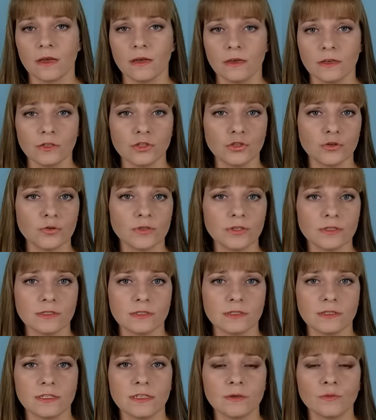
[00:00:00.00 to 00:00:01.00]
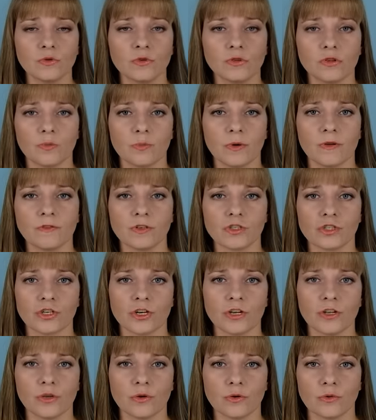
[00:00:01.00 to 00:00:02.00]
Еще один стимул к
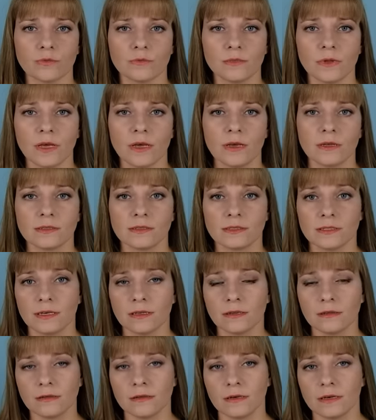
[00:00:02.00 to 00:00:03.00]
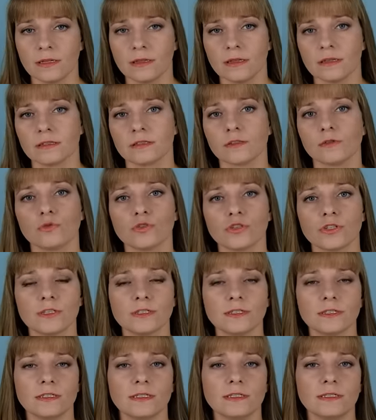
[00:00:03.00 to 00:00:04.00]
повышению цен – это
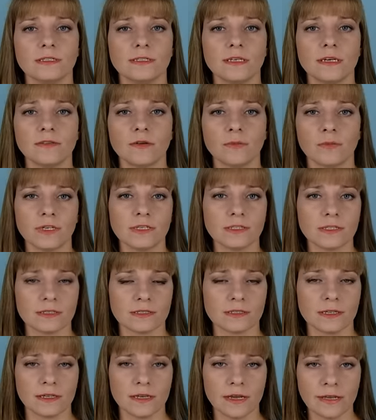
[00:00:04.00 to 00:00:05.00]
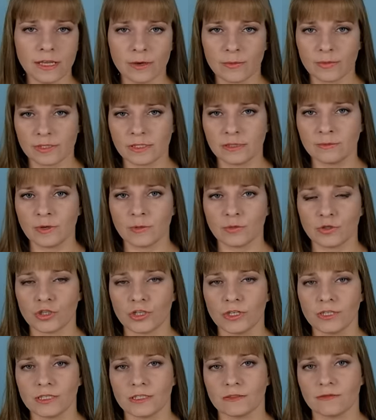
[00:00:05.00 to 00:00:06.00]
сложности с севом и состоянием озимой
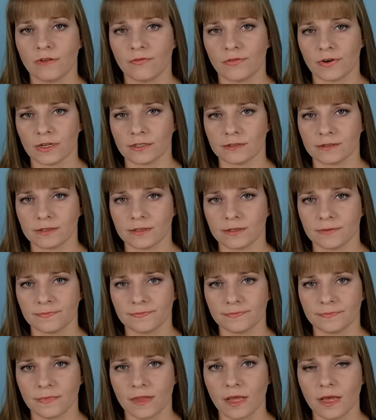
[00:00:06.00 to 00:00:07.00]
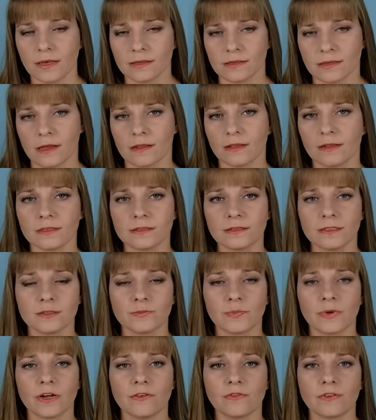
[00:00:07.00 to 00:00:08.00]
пшеницы во Франции. Согласно
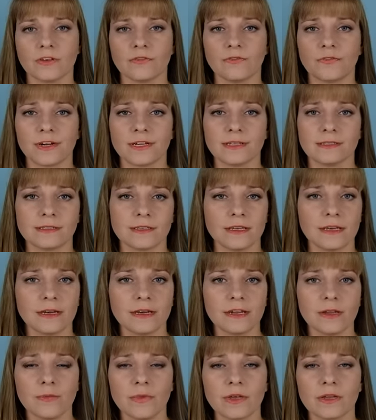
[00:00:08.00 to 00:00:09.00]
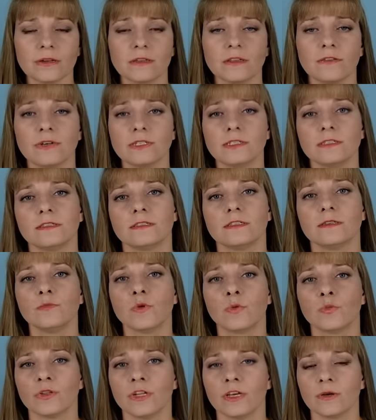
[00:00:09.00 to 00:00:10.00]
справке France Agrimer, к 27
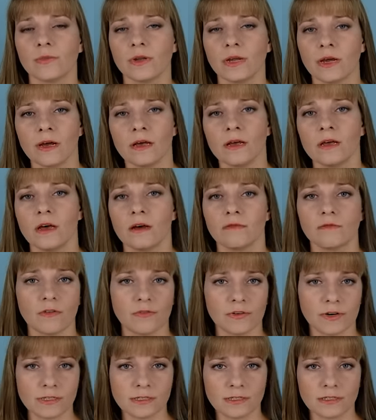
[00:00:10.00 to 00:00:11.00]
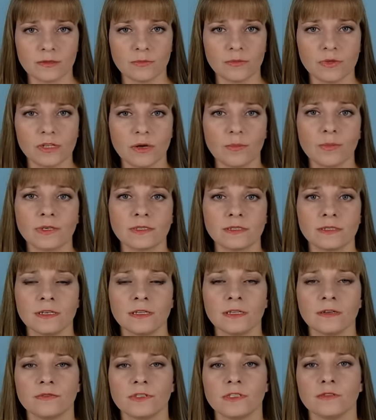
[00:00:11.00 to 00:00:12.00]
ноября во Франции было
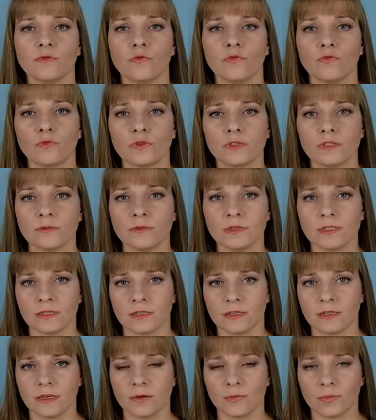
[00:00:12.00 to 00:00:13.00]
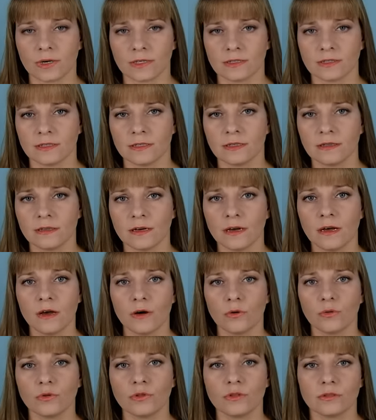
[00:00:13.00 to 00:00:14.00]
посеяно всего 83%
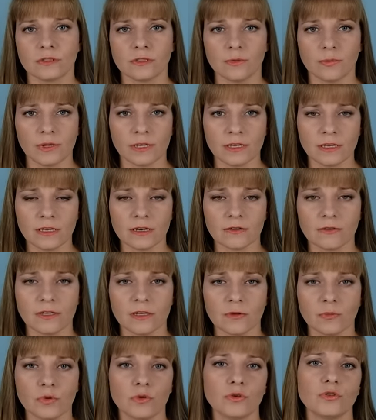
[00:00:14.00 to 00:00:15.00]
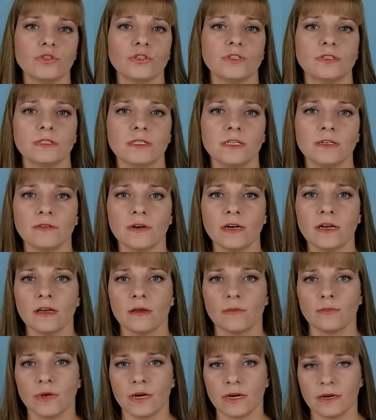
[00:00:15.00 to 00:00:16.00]
от запланированной площади сева
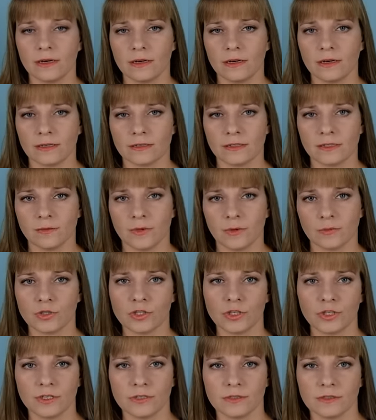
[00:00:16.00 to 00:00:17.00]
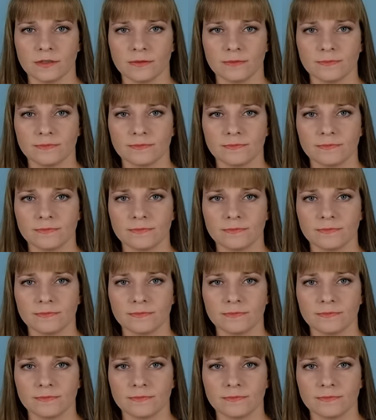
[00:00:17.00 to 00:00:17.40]
мягкой озимой пшеницы.